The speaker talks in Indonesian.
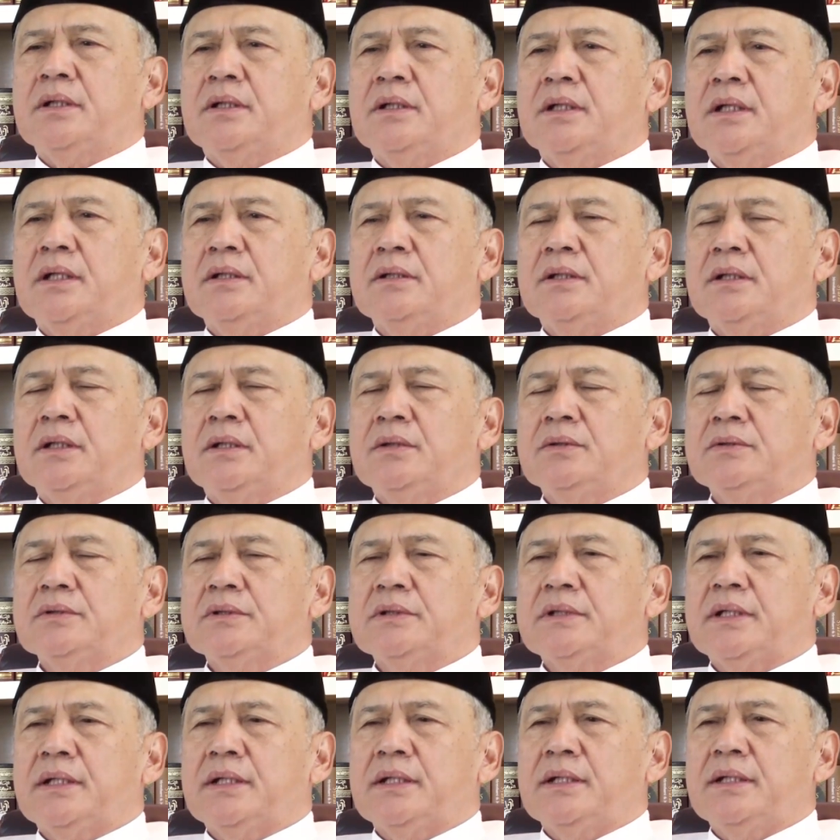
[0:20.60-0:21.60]
qala Allah
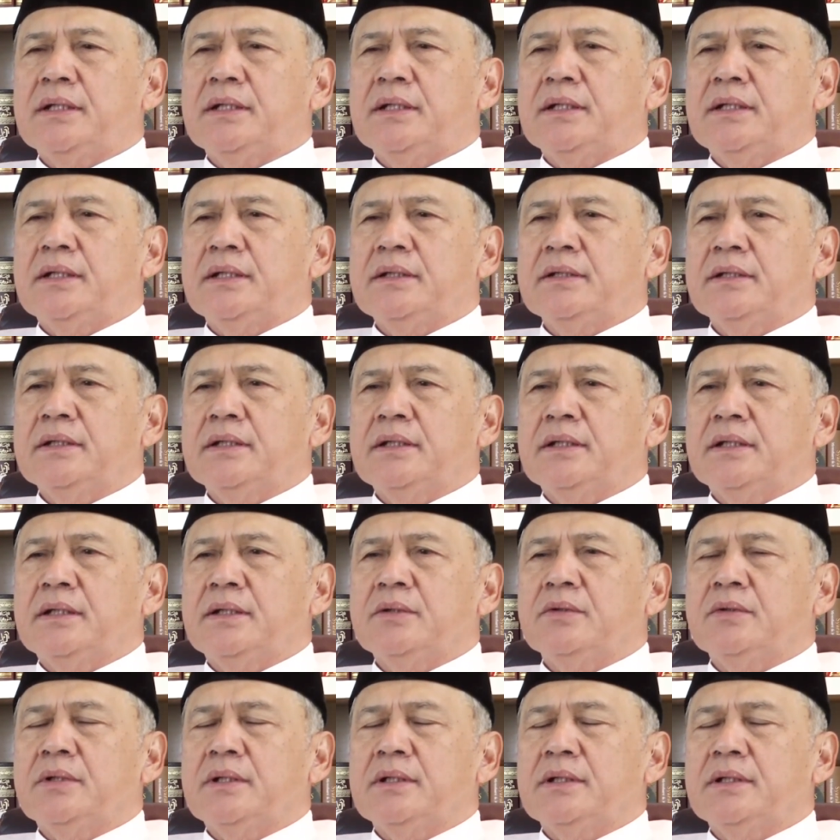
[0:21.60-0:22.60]
ta'ala ya
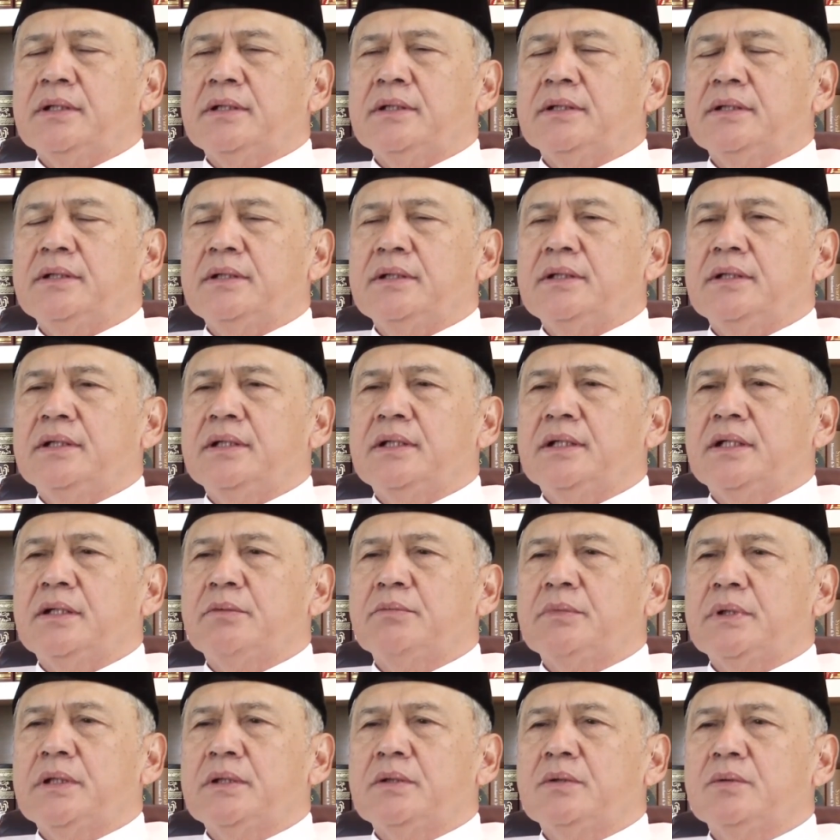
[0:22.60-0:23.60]
ayyuhalladzina
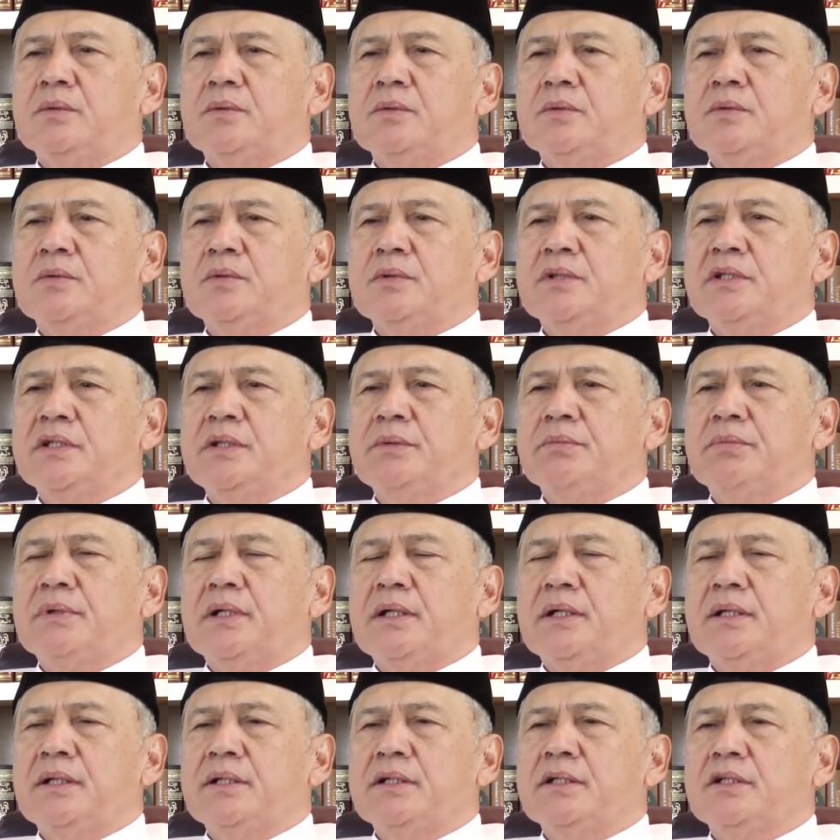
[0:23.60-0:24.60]
amanu
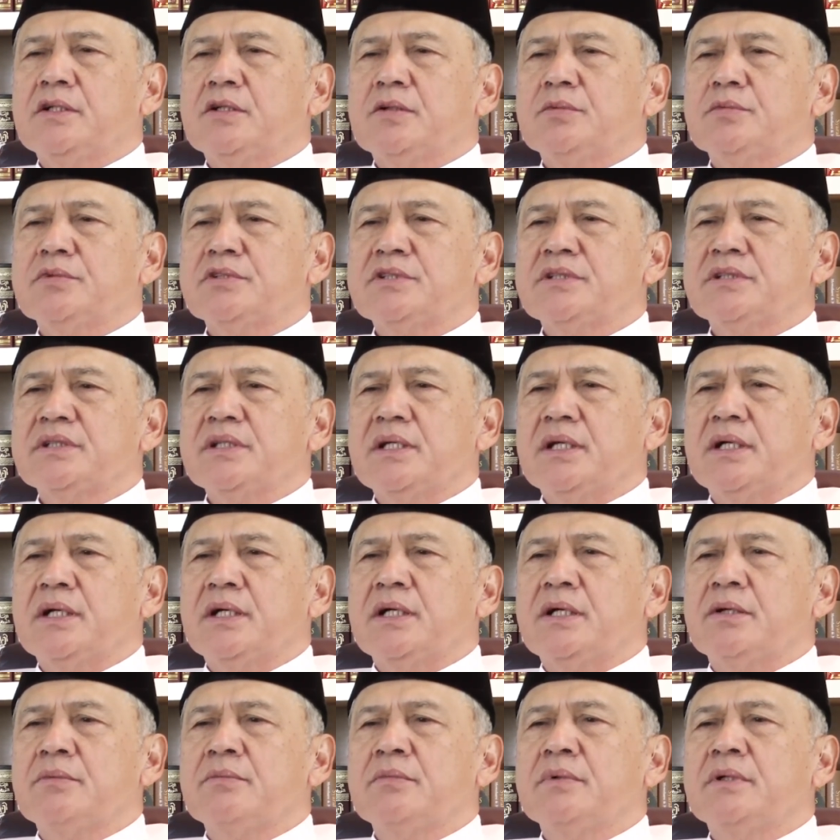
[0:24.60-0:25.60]
kutiba
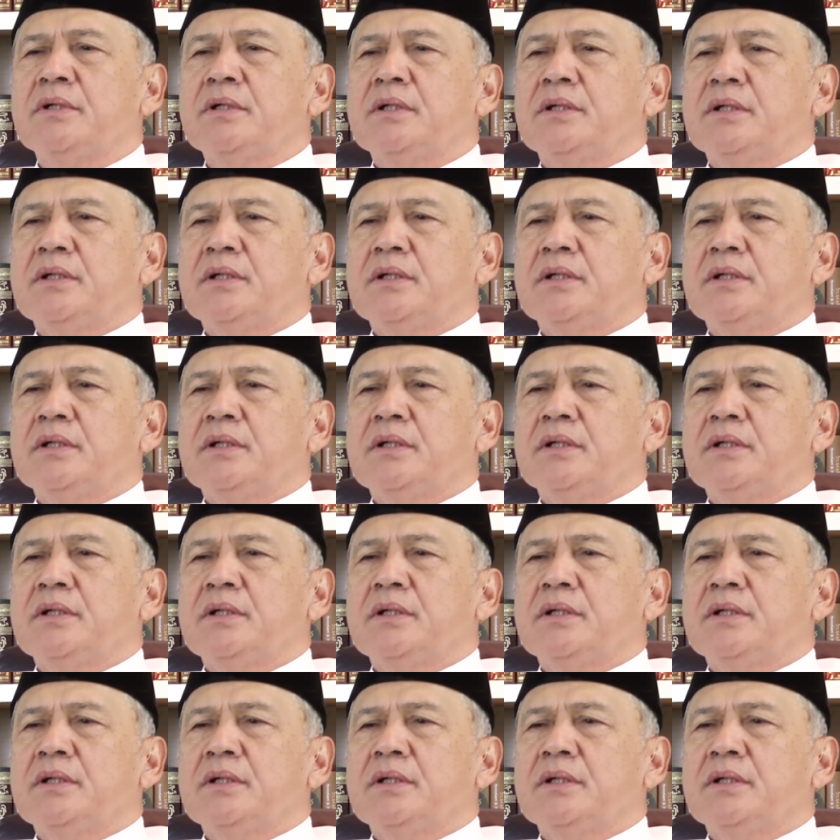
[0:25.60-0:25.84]
alaikumusiyam